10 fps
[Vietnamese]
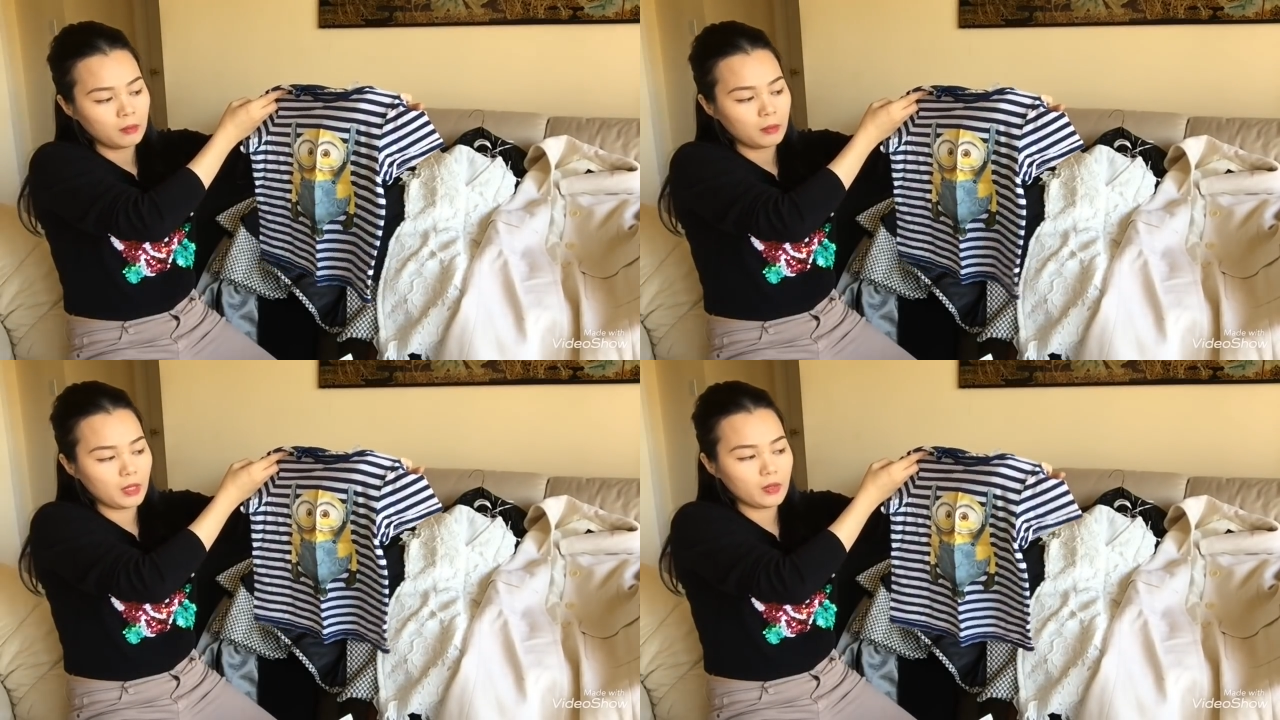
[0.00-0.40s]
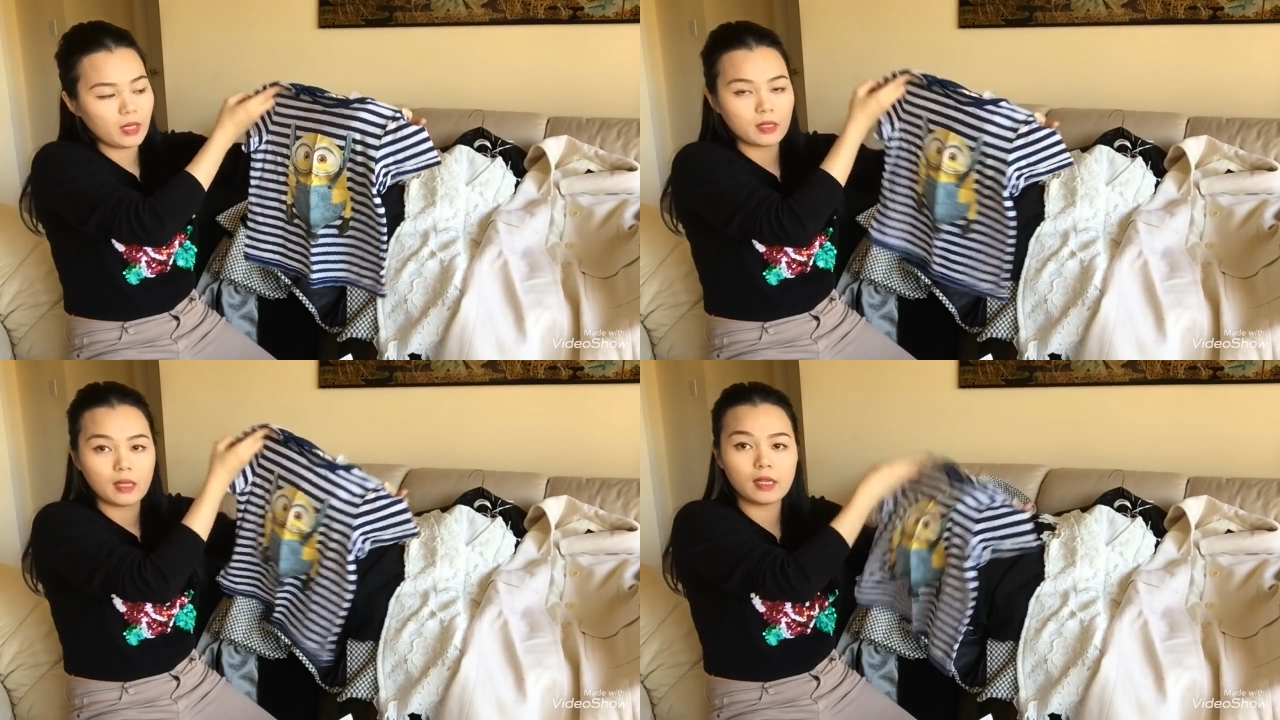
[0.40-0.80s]
Mình nói
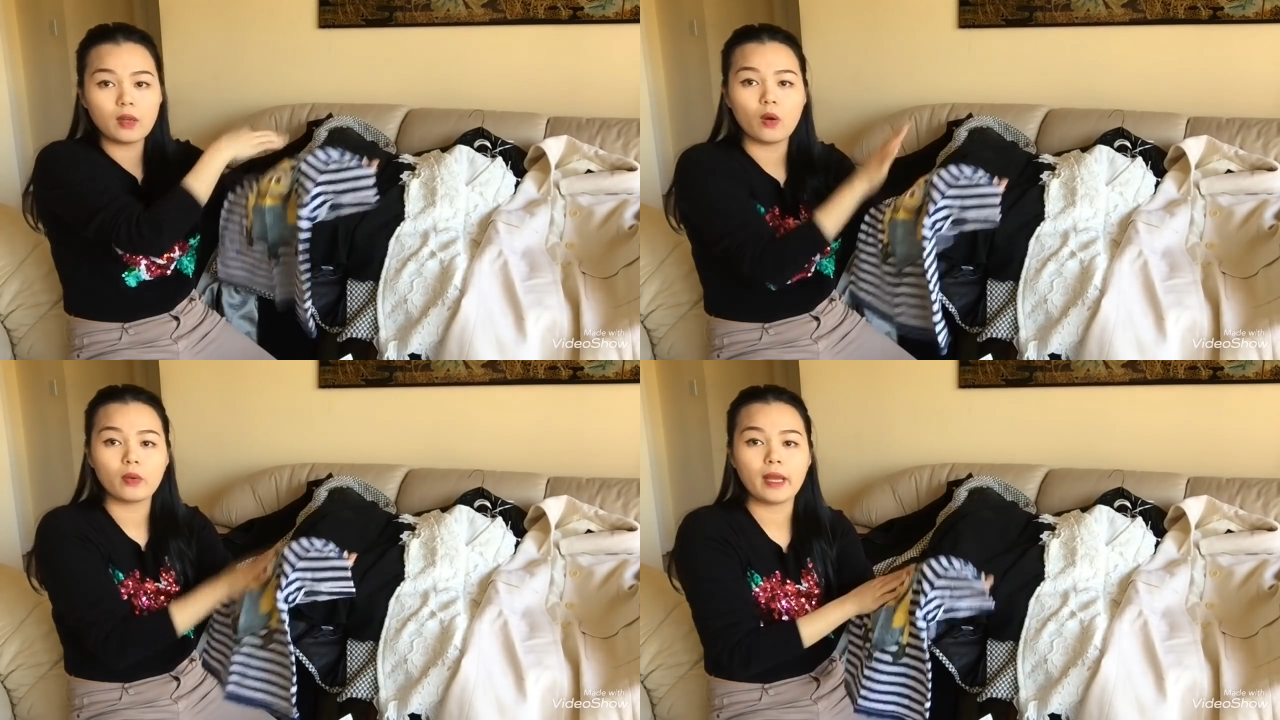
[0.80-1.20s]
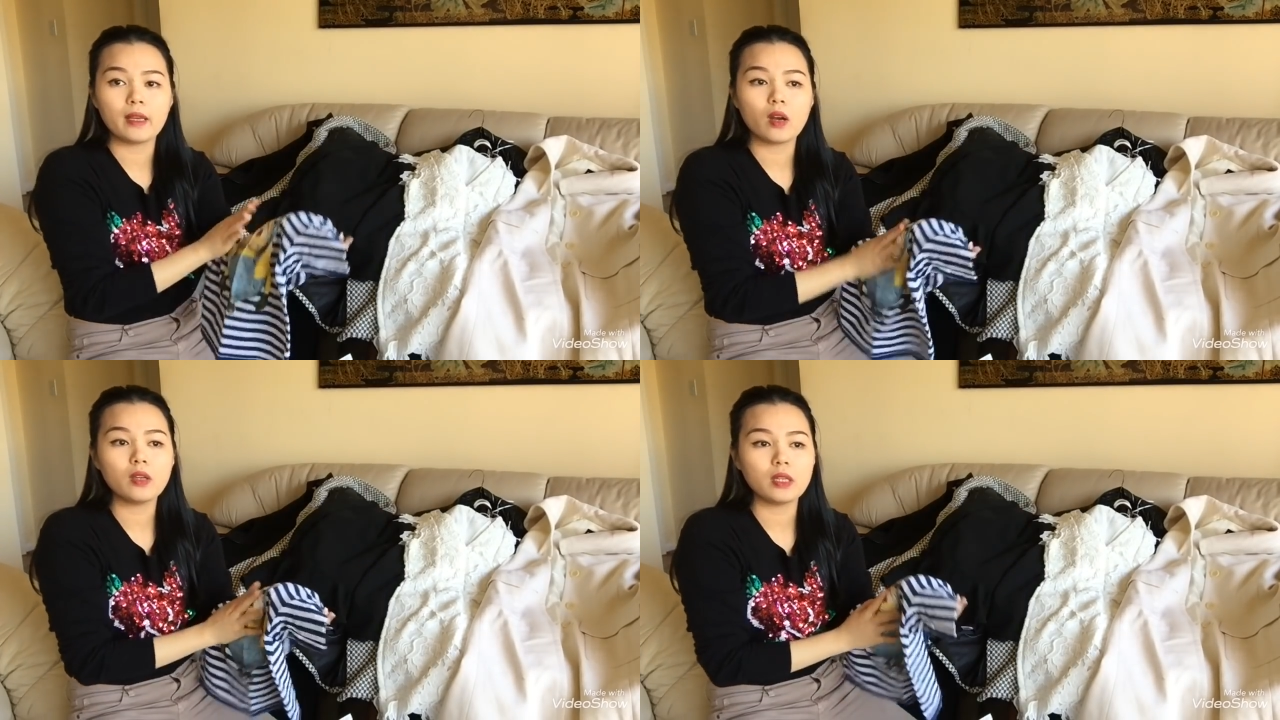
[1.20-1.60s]
thiệt, những cái đồ này
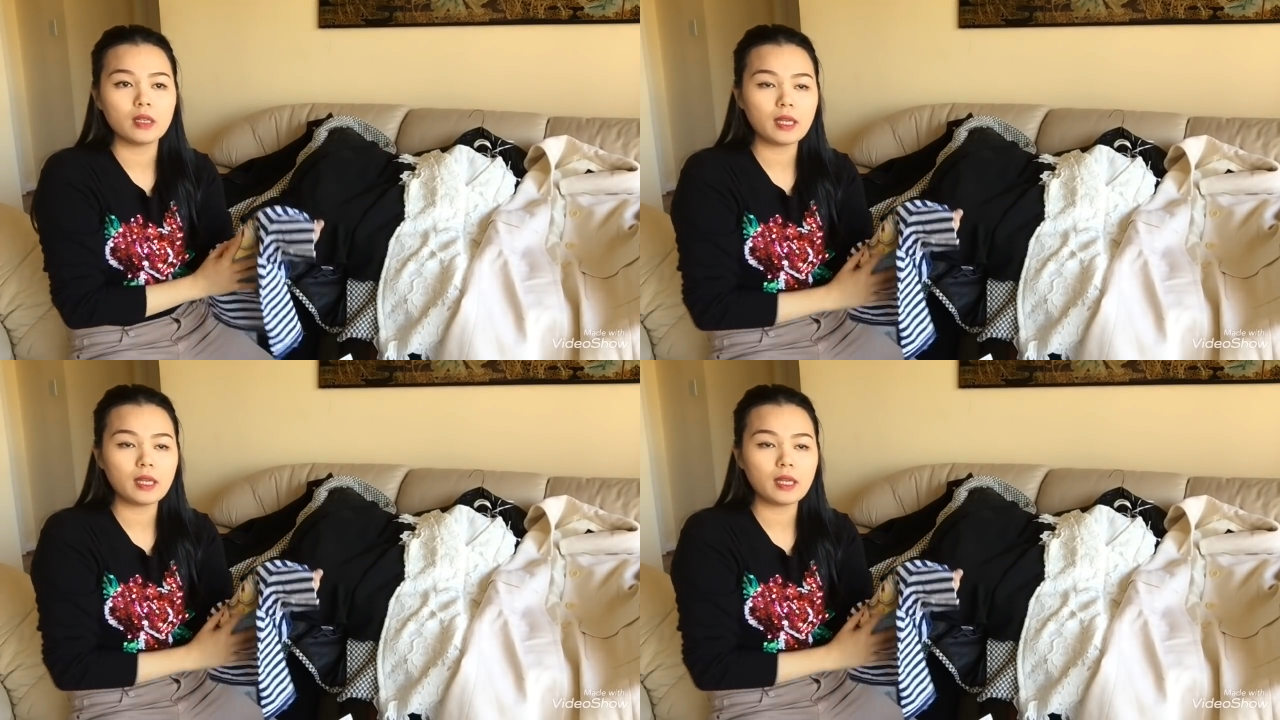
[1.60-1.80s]
có những